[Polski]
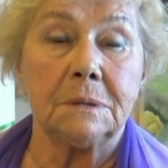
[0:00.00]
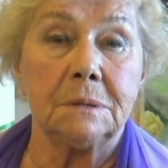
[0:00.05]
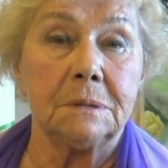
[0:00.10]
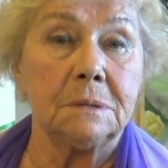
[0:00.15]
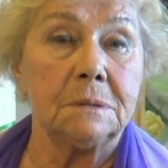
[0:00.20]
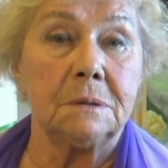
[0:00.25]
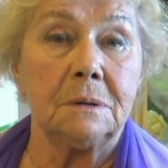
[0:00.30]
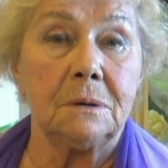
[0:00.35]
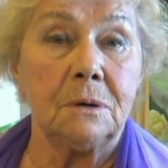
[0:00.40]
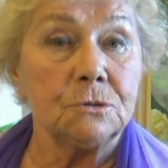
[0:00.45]

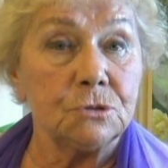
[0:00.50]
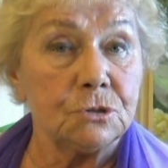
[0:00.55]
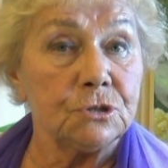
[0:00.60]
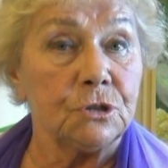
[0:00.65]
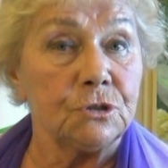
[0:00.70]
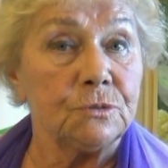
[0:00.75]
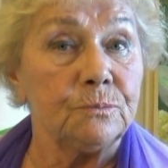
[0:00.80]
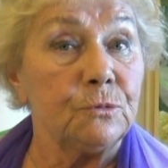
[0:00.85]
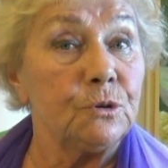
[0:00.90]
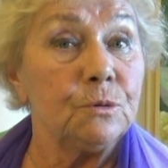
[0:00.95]
e,
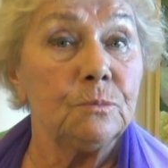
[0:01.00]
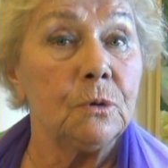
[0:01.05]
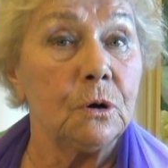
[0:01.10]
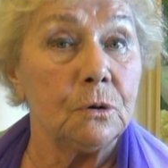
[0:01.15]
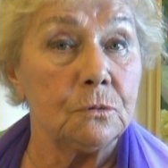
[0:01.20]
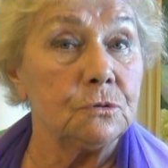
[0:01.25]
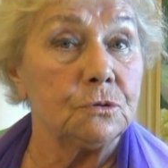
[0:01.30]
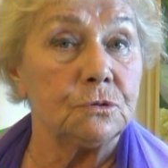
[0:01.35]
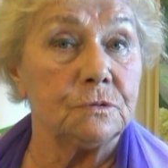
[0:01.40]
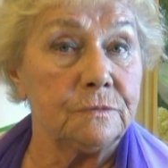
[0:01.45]
odszedł mój
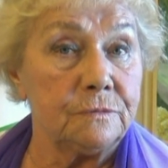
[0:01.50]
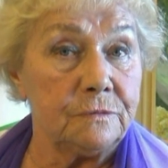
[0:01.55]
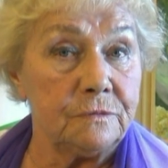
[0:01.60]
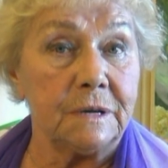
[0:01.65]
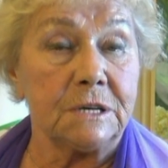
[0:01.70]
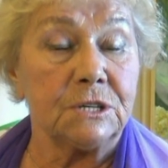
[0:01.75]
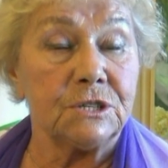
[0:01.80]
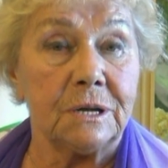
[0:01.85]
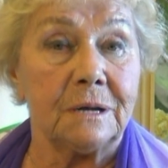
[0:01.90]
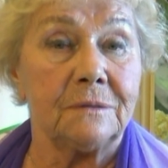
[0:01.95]
mąż
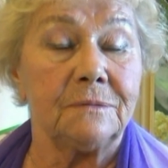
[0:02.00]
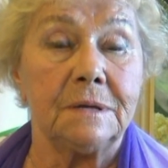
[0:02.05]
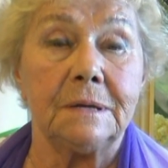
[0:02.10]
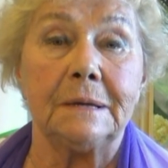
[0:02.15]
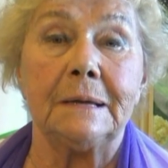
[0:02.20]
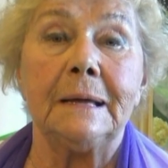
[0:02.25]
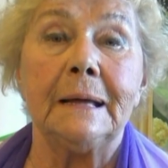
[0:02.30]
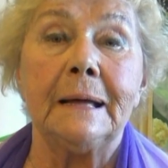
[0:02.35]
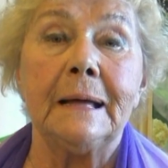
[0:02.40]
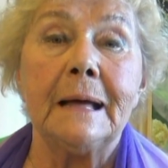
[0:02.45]
w
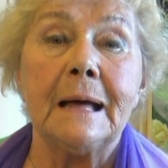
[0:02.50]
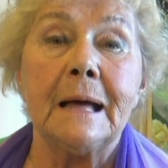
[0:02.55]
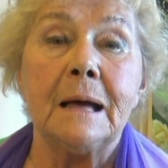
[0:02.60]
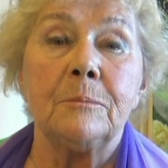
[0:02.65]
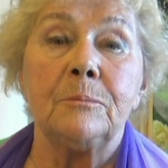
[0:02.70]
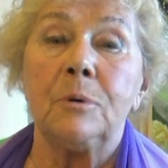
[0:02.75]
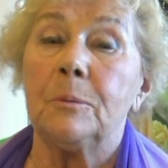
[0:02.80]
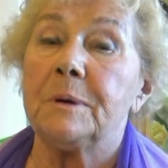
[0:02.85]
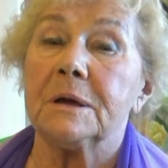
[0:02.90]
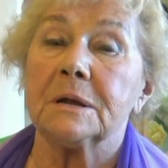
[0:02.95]
Warszawie.
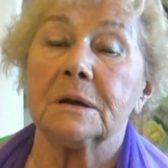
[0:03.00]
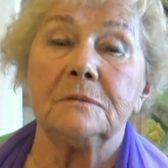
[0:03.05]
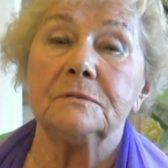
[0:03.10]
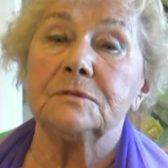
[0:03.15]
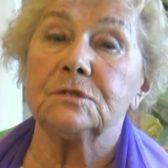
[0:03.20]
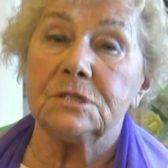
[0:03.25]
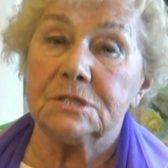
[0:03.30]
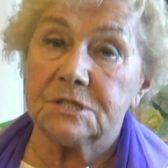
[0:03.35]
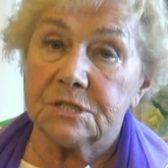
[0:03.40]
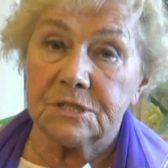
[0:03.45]

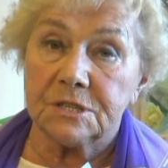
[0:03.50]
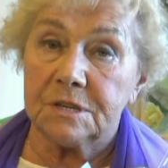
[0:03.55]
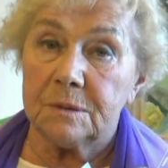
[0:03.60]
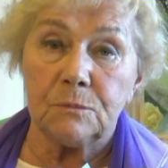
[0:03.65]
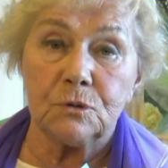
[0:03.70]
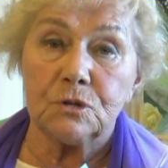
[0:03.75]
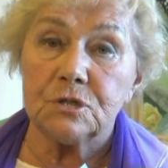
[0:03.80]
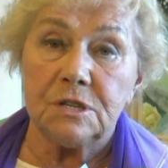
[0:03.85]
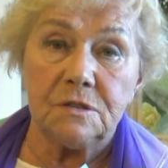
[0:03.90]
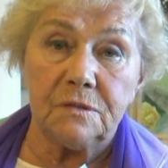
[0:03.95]
Popieram
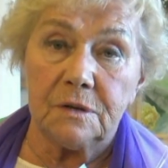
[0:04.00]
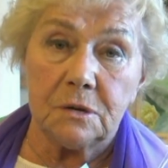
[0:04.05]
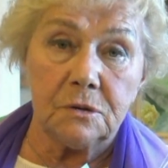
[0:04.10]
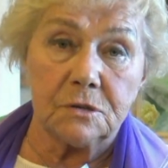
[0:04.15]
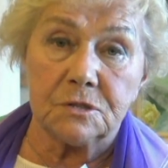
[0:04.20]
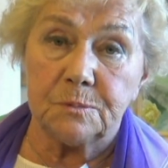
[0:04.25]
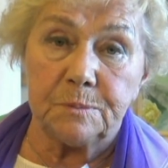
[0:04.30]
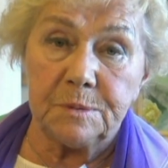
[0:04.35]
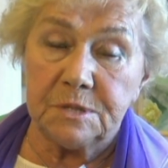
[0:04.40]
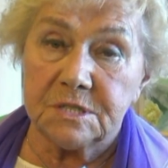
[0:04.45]
wszystkie możliwe
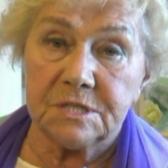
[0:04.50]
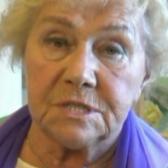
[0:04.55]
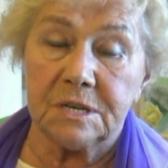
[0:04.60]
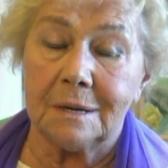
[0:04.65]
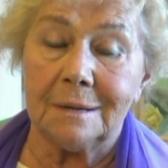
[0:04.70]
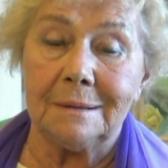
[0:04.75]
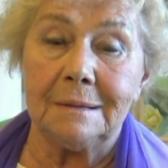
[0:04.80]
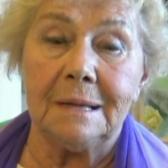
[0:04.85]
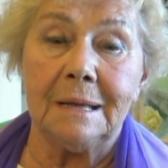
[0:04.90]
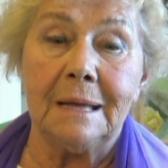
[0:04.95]

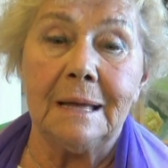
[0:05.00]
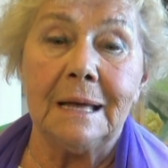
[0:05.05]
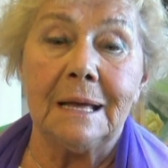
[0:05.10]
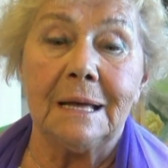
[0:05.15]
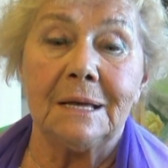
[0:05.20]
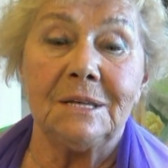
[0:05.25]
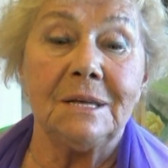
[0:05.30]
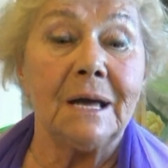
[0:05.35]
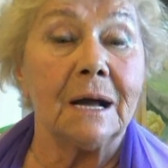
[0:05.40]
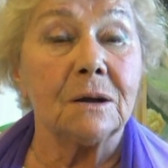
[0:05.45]
hospicja.
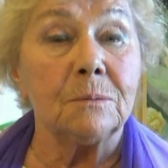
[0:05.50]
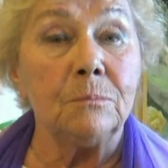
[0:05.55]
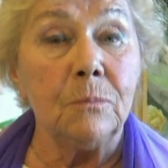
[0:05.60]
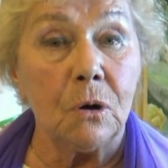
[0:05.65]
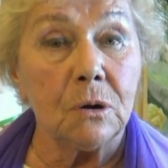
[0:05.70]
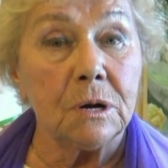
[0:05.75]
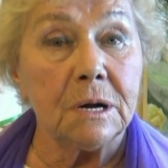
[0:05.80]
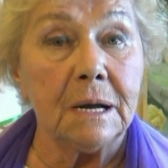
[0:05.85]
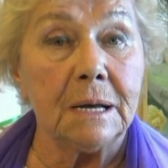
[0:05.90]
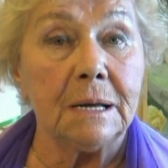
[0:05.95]
Jak
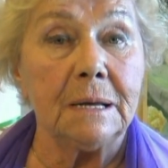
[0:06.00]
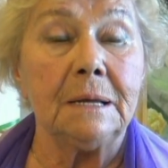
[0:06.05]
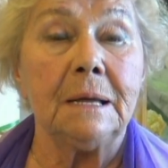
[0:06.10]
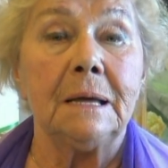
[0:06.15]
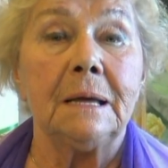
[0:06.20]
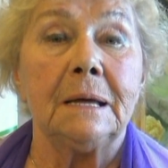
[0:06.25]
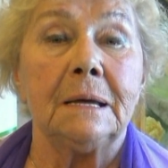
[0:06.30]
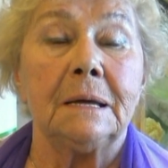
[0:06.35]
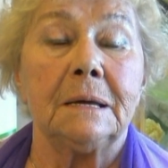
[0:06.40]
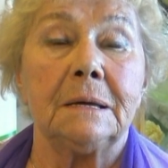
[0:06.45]
mogę, e,
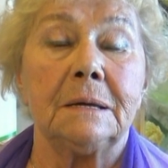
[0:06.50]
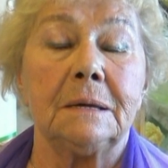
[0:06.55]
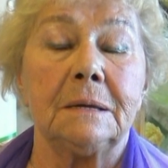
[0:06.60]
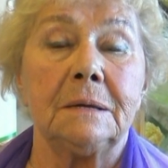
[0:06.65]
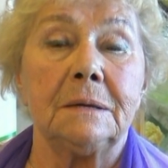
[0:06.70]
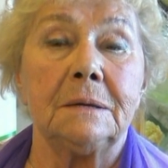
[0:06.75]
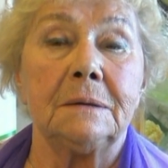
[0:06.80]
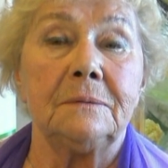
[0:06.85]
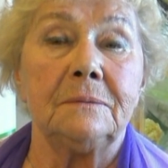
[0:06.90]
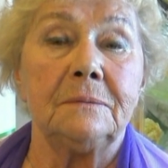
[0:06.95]

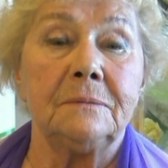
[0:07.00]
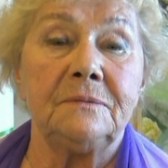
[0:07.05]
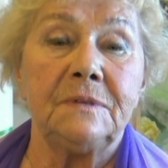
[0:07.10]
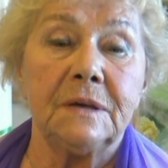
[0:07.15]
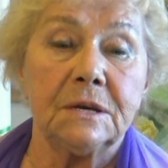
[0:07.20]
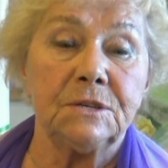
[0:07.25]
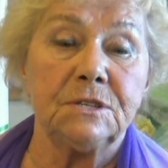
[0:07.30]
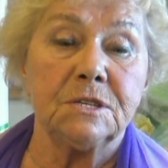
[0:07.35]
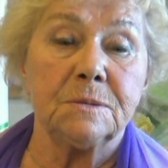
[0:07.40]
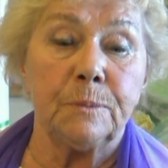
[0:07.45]
w
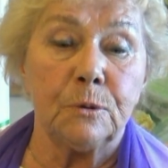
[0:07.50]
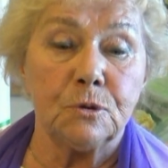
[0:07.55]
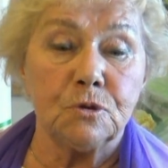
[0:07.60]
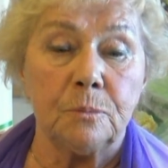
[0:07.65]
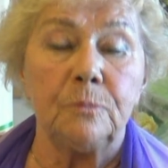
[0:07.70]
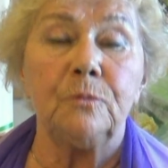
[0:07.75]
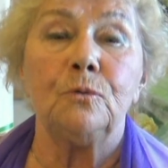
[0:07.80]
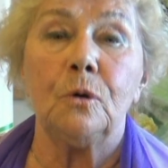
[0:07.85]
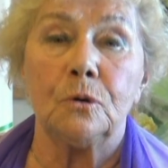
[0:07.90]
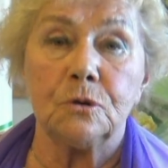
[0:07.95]
jakiś
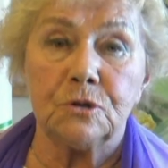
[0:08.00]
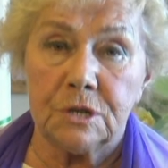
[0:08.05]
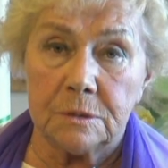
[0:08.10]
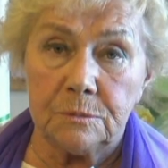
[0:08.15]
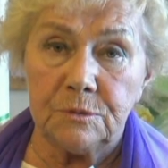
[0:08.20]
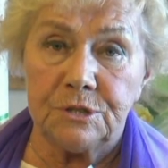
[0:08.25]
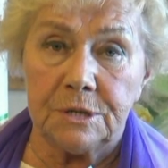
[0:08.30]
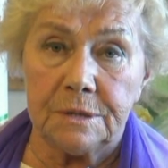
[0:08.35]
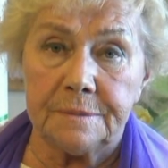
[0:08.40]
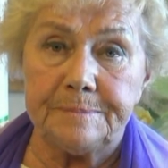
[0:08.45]
sposób
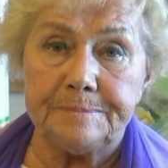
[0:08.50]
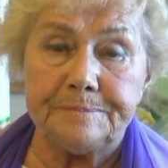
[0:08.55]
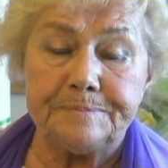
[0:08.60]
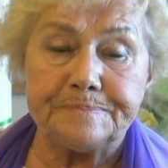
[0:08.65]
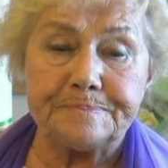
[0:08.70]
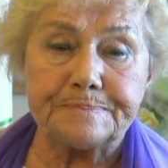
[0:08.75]
włączam się